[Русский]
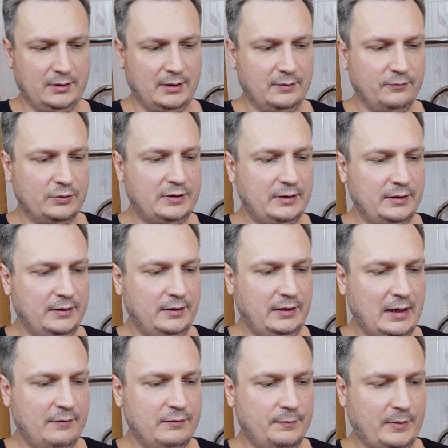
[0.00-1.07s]
Вот
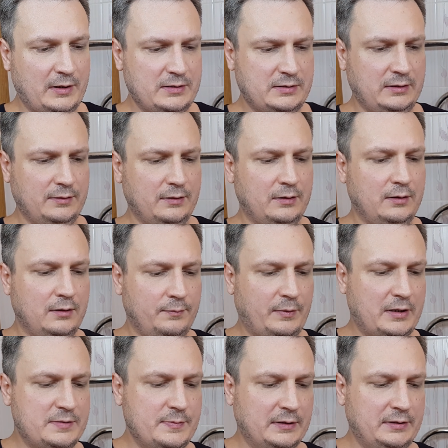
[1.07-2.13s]
явно прос, э,
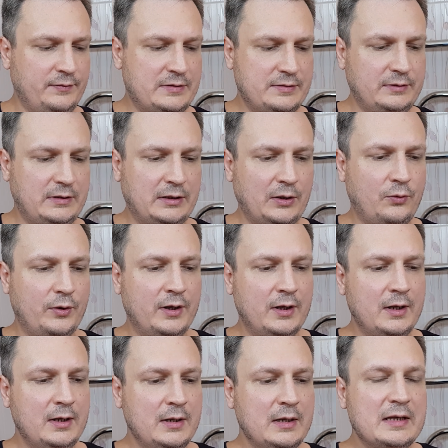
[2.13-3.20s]
просматривается вот этот такой
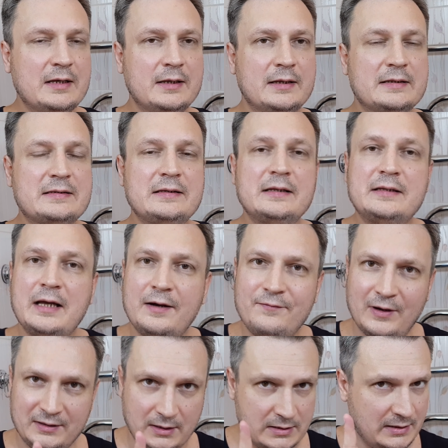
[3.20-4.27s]

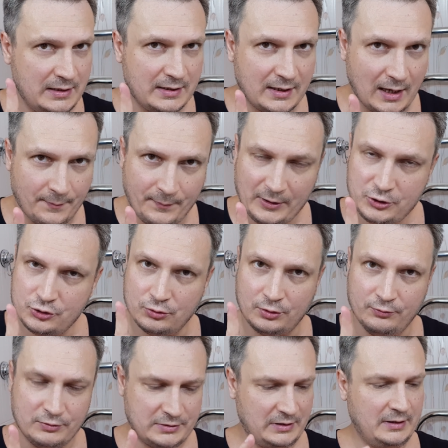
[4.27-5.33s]
сладковатый, слегка,
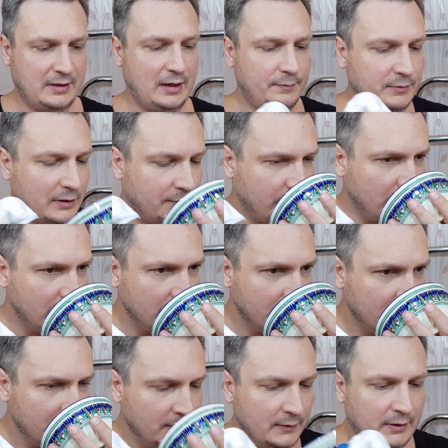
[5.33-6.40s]
подчеркиваю слегка, потому
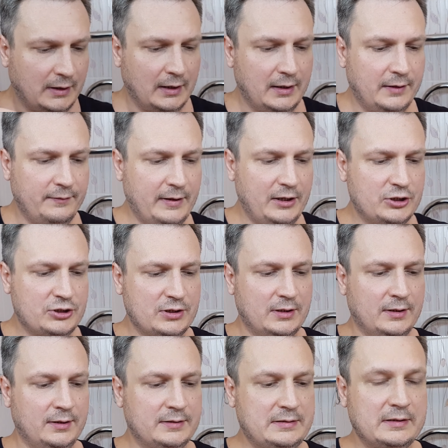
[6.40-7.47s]
как говоришь,
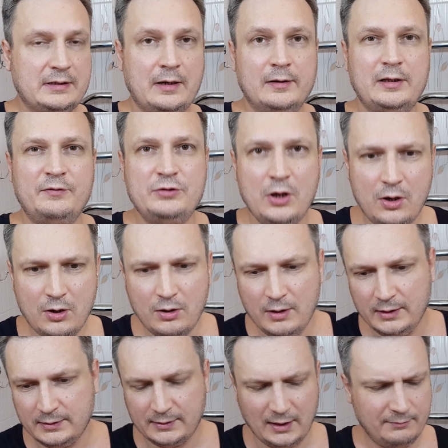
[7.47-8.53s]
э, сладковатый, все,
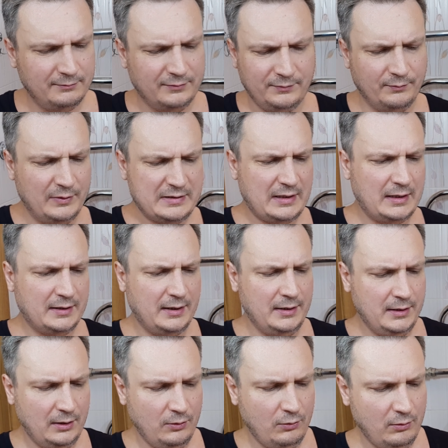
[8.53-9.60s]
это там мы сладкое
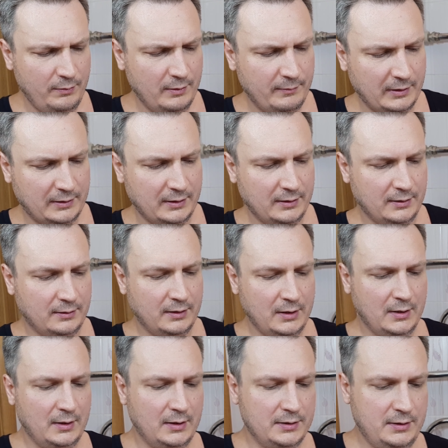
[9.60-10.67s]
не любим, это
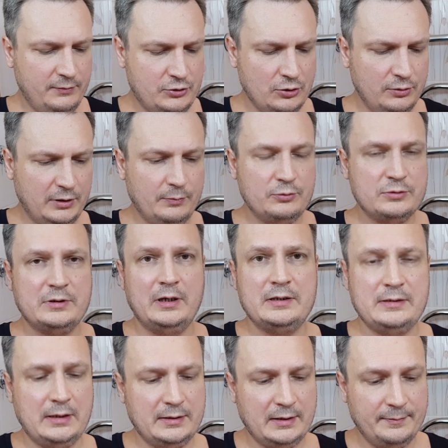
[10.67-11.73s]
девчонки пускай
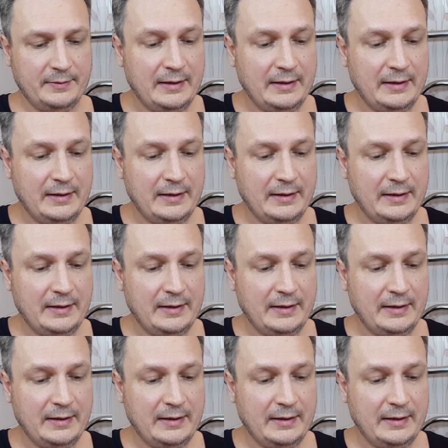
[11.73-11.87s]
сладким.